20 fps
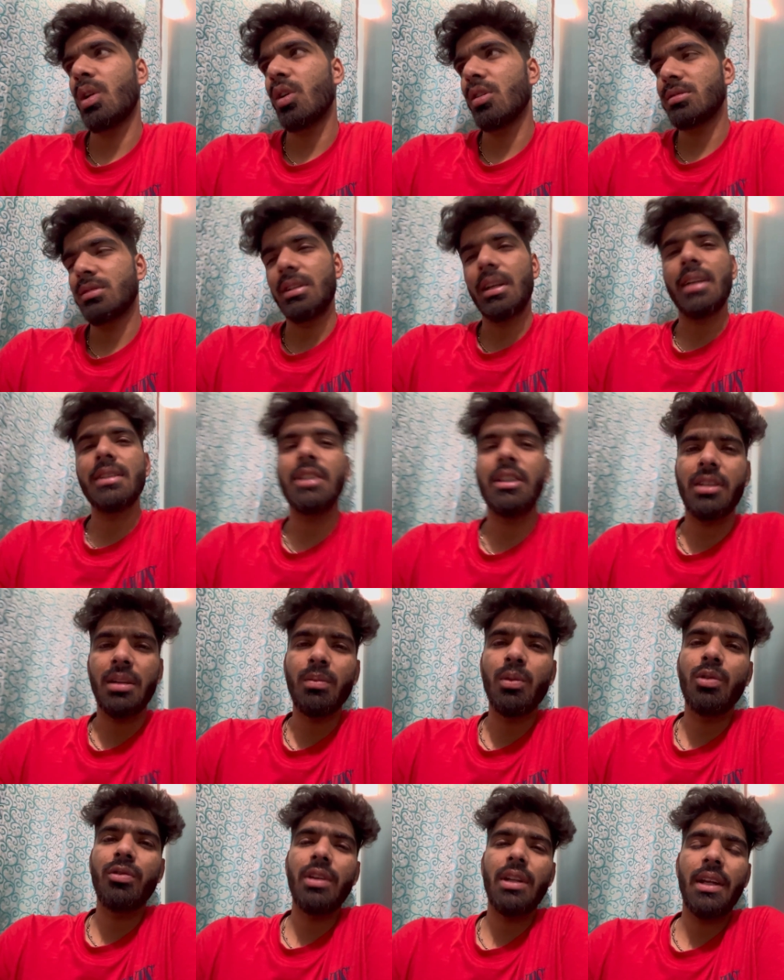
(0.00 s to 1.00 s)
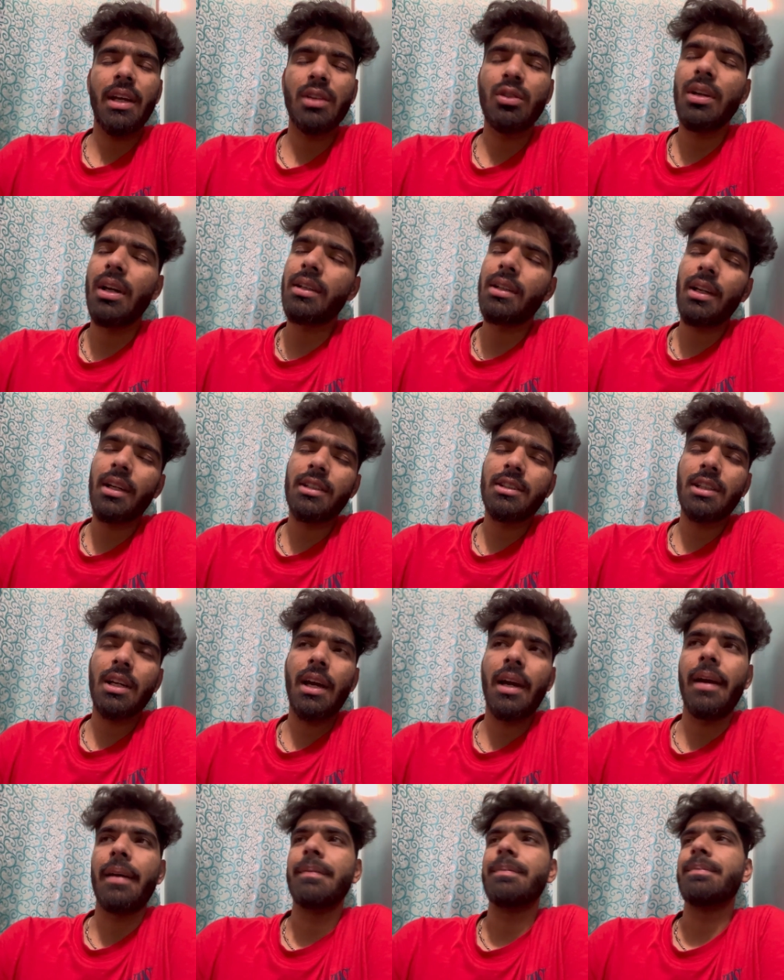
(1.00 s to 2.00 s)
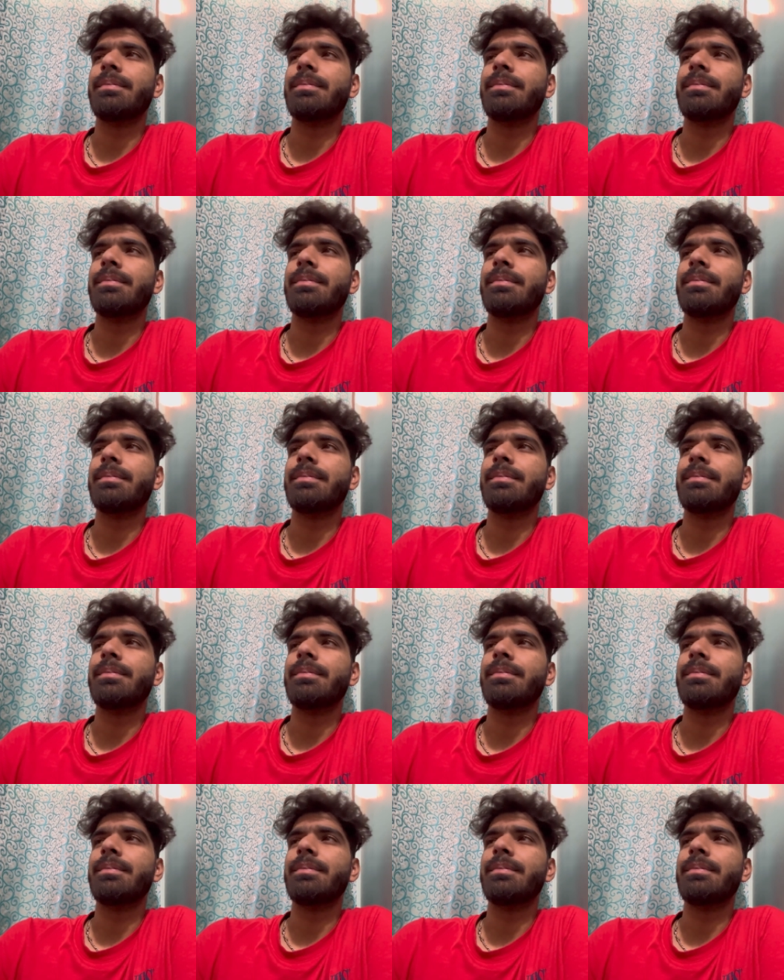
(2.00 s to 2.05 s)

स्टार जैसी मूवी दी है तो एक्टर अच्छा है